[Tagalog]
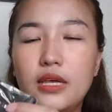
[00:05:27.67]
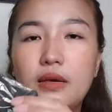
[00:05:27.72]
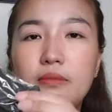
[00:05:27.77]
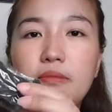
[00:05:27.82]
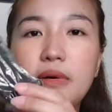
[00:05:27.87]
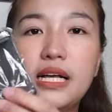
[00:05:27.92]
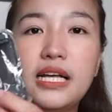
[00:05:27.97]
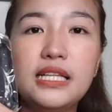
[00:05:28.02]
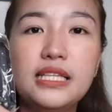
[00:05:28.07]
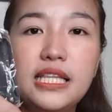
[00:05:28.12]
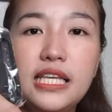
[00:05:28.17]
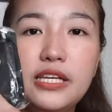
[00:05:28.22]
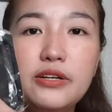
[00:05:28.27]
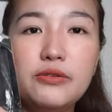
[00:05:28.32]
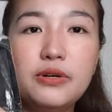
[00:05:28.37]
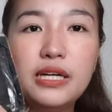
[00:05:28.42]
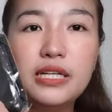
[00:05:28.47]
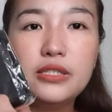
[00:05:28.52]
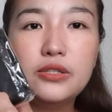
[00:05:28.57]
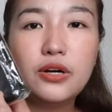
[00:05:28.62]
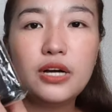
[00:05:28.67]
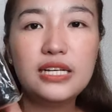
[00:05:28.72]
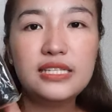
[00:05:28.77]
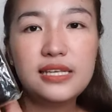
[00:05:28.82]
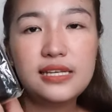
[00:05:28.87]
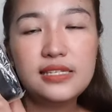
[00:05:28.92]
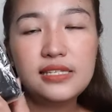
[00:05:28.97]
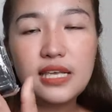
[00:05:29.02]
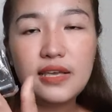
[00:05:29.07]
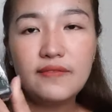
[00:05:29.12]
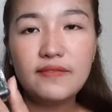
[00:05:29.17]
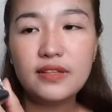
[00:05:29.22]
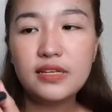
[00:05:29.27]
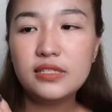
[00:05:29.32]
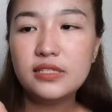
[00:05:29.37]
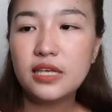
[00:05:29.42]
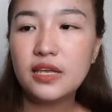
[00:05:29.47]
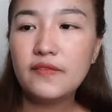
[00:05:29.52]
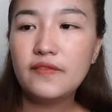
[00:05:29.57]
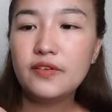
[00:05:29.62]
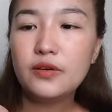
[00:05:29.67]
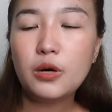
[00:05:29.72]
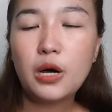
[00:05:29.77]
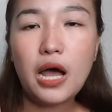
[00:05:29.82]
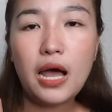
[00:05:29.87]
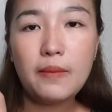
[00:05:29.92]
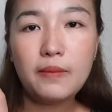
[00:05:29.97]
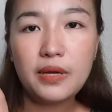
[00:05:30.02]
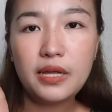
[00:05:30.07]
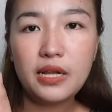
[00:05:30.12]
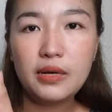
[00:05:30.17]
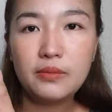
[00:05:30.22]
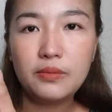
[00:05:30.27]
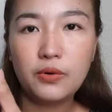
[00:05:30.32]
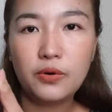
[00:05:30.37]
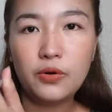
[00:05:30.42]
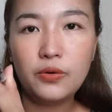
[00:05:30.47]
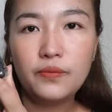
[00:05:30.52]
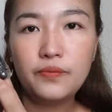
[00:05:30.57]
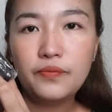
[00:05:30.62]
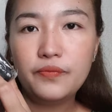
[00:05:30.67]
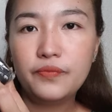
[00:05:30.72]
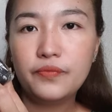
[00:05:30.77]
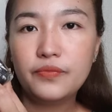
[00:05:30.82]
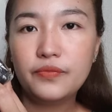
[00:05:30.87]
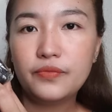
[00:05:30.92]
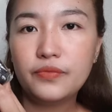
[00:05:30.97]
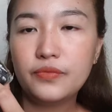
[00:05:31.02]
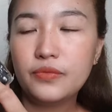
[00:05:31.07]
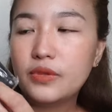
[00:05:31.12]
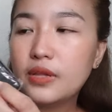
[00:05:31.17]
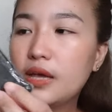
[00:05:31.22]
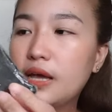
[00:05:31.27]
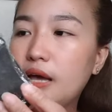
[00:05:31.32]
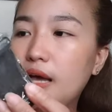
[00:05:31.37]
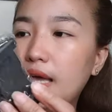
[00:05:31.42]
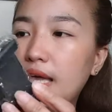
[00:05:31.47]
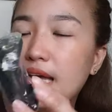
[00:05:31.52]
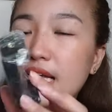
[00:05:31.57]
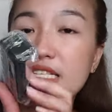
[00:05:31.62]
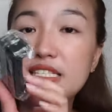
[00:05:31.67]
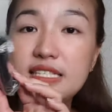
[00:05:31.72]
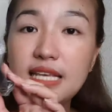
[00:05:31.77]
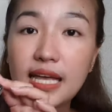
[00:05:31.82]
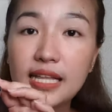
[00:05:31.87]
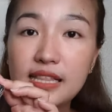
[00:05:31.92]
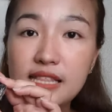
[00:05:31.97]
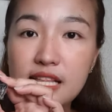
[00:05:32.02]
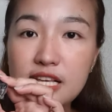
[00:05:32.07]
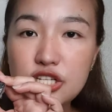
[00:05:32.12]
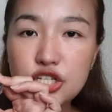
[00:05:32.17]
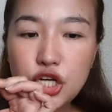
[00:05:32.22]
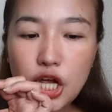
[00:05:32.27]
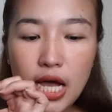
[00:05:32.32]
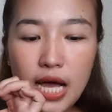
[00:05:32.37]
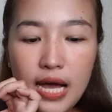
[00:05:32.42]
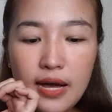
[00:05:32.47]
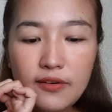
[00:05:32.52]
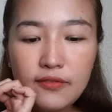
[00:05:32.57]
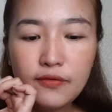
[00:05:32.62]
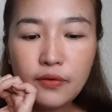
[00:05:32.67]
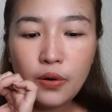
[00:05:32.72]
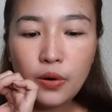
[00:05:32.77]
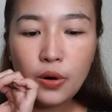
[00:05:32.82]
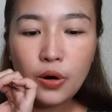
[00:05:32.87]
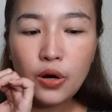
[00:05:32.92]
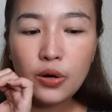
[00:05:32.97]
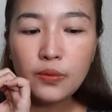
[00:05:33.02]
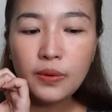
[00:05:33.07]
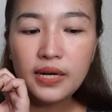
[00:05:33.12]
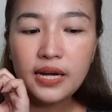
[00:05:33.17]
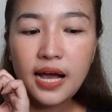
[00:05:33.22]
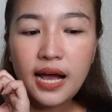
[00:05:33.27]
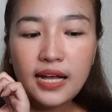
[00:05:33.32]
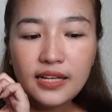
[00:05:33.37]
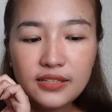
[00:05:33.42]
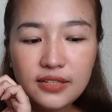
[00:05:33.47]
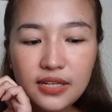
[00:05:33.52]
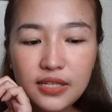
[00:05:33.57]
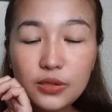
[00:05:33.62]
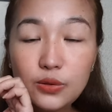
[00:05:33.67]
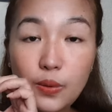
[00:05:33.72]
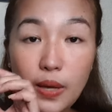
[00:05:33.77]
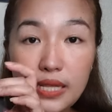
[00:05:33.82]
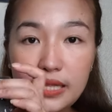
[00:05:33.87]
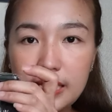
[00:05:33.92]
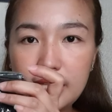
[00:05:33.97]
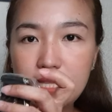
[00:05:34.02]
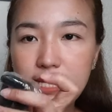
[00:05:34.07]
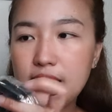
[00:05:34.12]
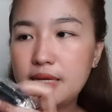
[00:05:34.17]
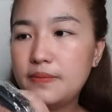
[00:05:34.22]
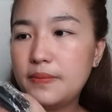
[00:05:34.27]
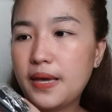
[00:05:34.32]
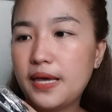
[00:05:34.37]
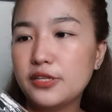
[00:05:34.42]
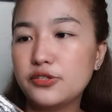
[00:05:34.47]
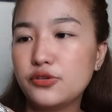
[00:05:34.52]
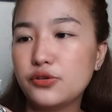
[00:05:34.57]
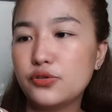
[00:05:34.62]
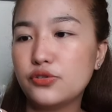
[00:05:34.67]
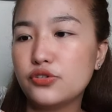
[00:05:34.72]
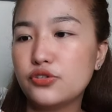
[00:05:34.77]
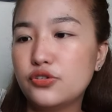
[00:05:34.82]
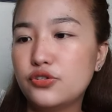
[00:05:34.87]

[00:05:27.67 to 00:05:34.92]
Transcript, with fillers: Maganda yung ganito kasi safe na safe yung camera mo. Ayan. Set na siya for 123 pesos.